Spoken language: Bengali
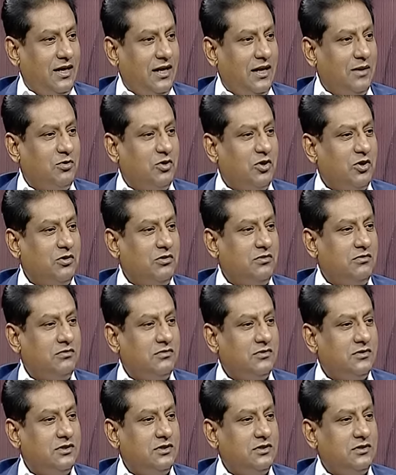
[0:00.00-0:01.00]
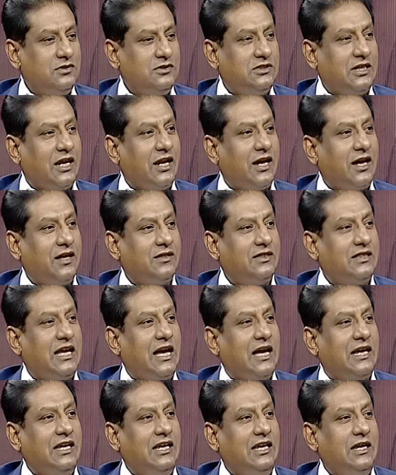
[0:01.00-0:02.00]
এবং যারা
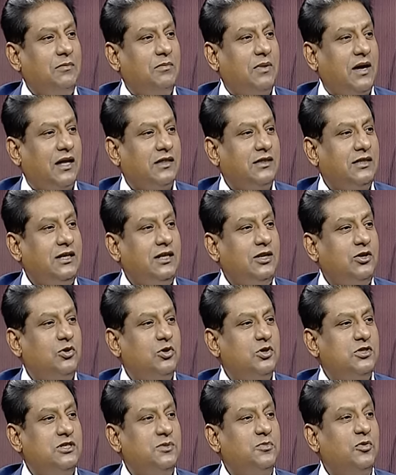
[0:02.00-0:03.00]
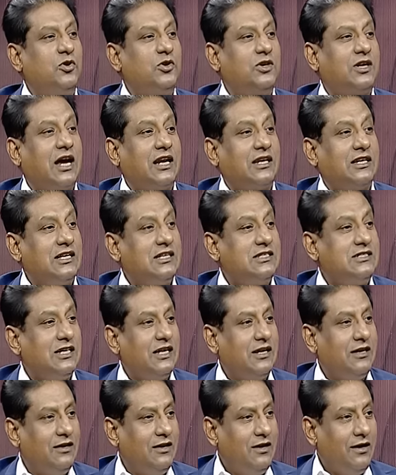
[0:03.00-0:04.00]
ত্যাগী বা দীর্ঘ জীবন
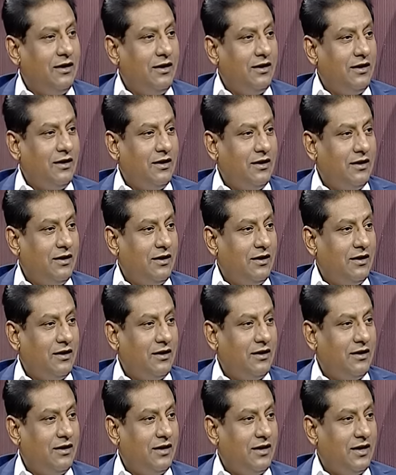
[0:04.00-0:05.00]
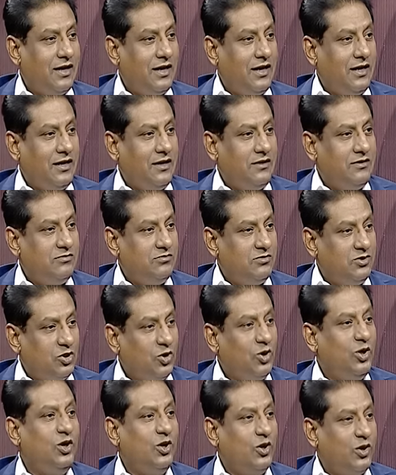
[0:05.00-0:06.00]
কাটিয়েছেন এই
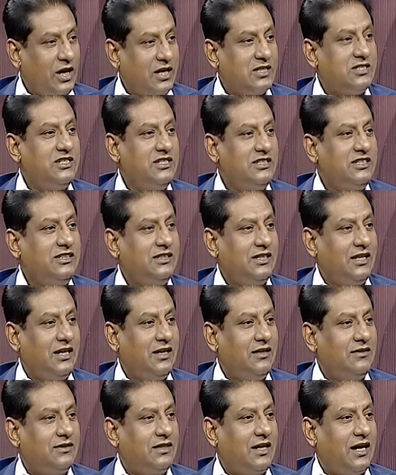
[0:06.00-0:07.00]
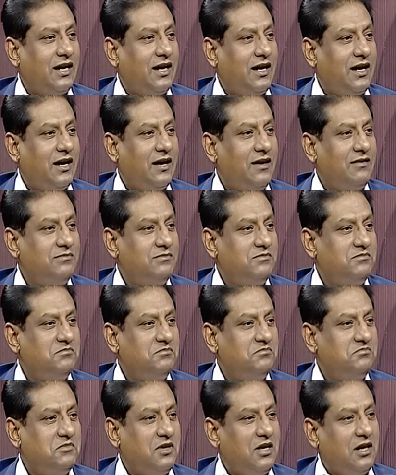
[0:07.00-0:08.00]
দলীয় রাজনীতিতে তারা
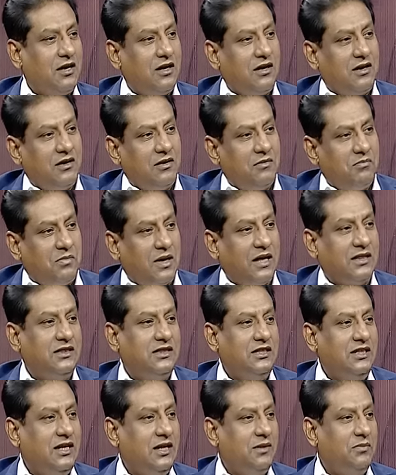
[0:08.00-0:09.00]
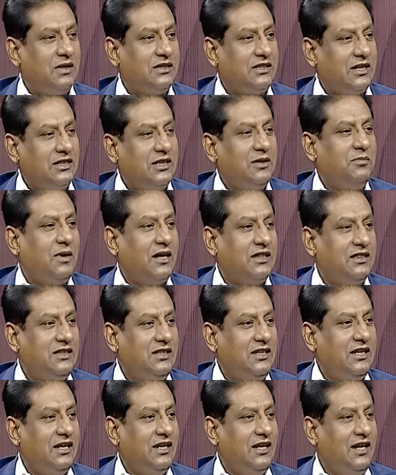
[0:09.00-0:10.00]
বাদ দিয়ে বা তাদের বাদ
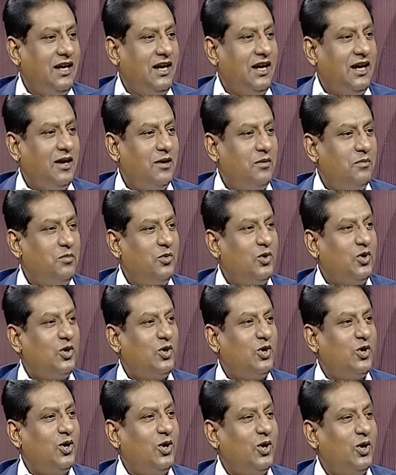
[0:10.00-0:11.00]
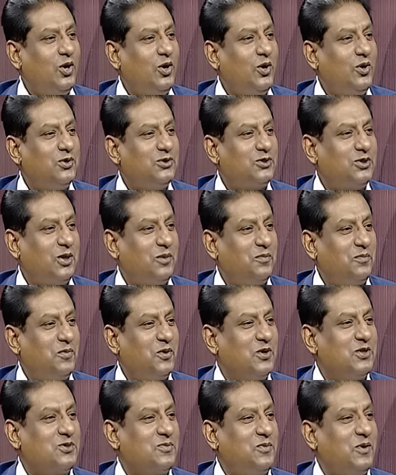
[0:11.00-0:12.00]
দিয়ে আমরা মুখ্য সব
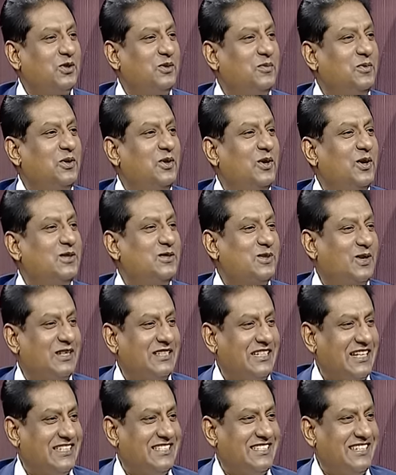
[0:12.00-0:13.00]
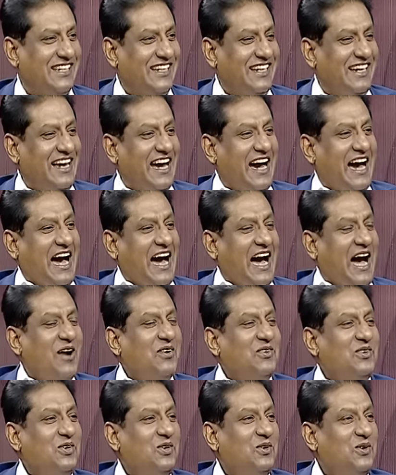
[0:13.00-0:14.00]
পোস্ট পদবিগুলো চলে যাচ্ছে হাউ
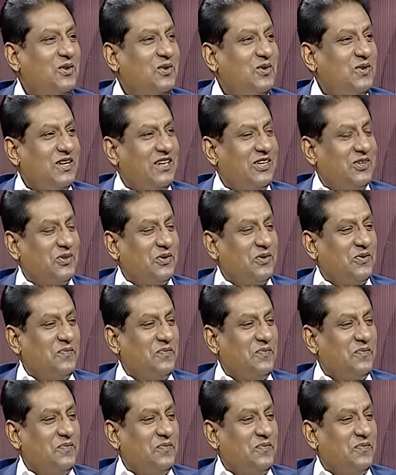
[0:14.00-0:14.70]
ডু ইউ লুক টু